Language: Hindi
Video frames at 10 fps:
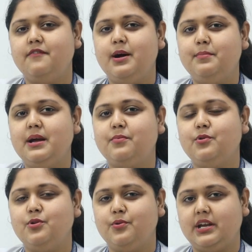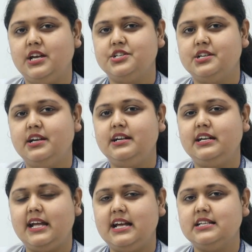वहाँ पे आपको लोकेशन
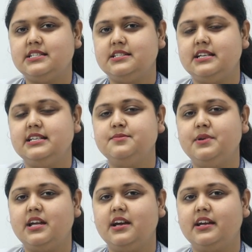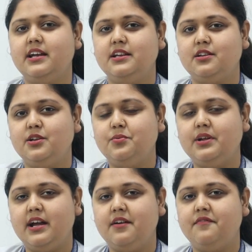टेस्ट टेस्ट में क्या क्या इंक्लूड
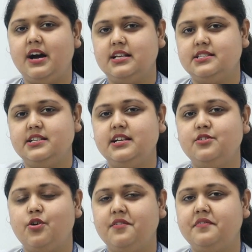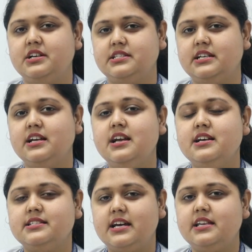है फास्टिंग नॉन फास्टिंग
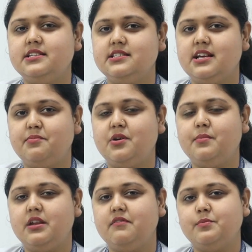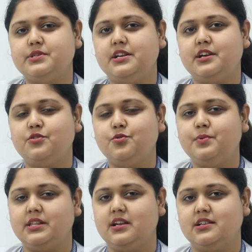सारी चीज़ें आपको हमारी वेबसाइट के थ्रू
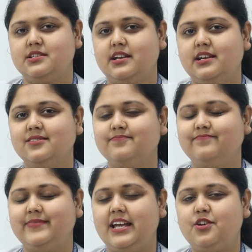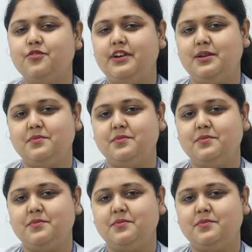पता लग जाएगी थैंक यू वेरी